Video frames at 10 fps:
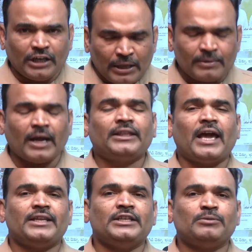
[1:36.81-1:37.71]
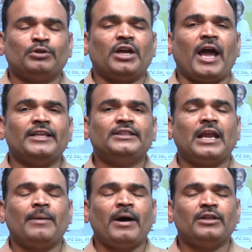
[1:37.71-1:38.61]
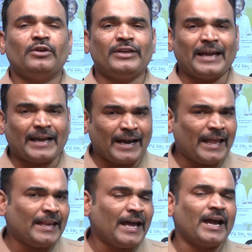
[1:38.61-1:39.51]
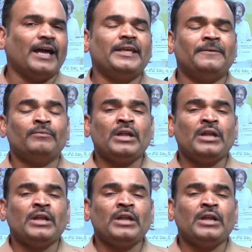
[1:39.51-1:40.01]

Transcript: టీమ్గా తయారు చేసి మొత్తం హైదరాబాద్లో ఎక్కడైనా కానీ